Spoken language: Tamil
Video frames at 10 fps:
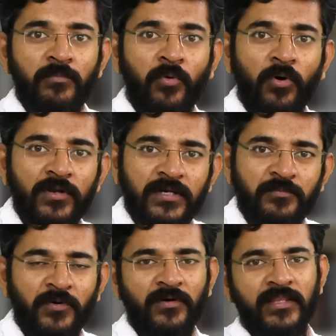போருக்கு
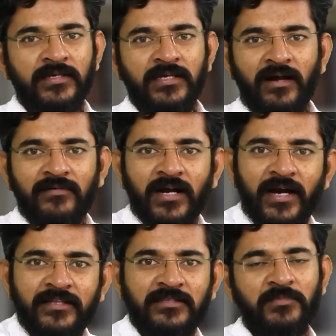போகிறதுக்கு அவங்க
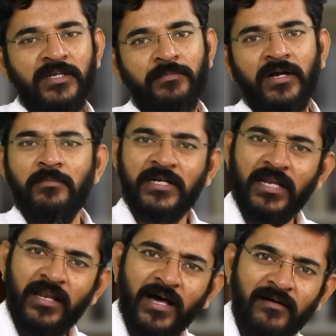ஆயத்தமாக இருப்பாங்க மற்ற
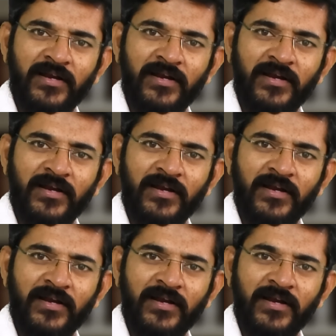எல்லா